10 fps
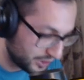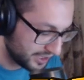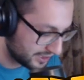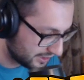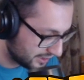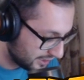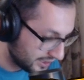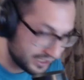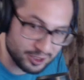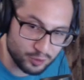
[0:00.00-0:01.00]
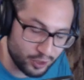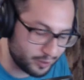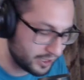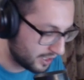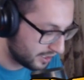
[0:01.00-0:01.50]
casi, que de eso voy a
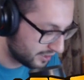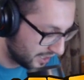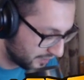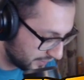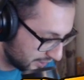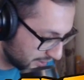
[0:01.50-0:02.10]
hablar al final del